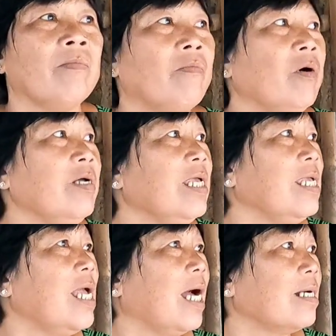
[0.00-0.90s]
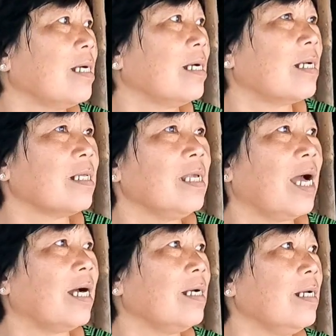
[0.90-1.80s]
mong ước gì giờ
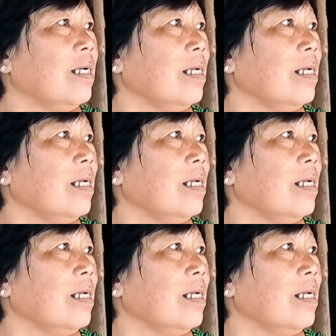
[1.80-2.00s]
giờ